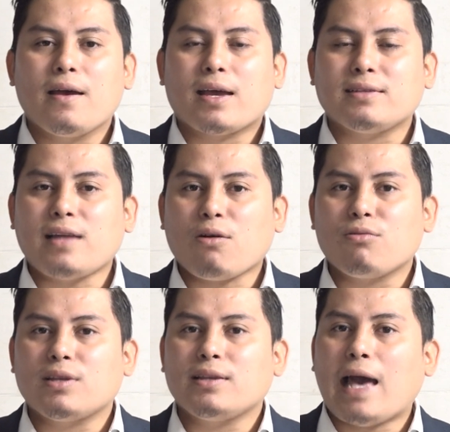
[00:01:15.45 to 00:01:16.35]
que está
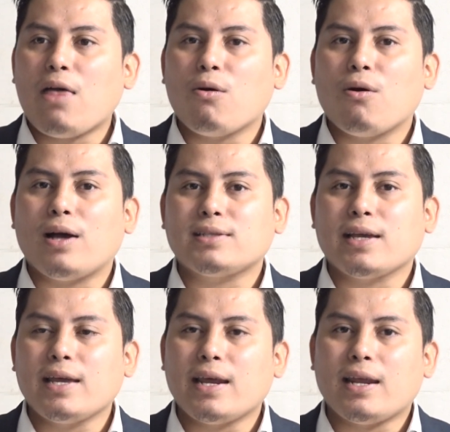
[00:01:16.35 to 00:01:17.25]
condenado a
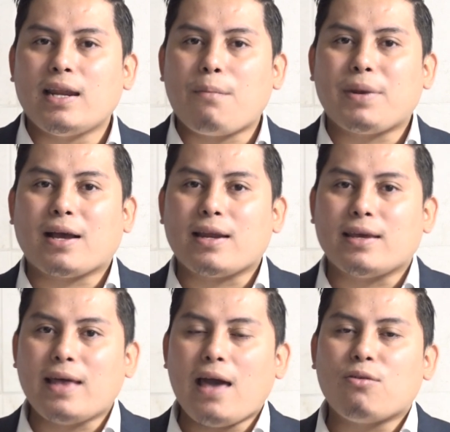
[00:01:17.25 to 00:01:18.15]
seguir en, la
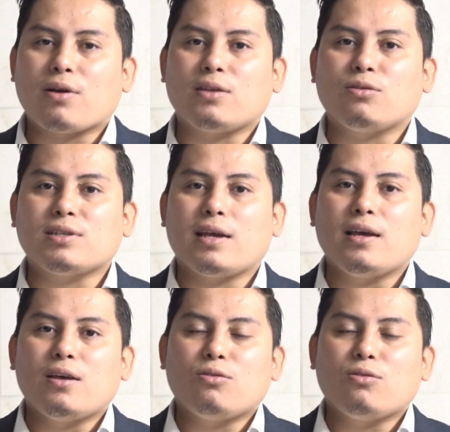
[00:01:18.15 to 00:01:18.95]
precariedad o que no se,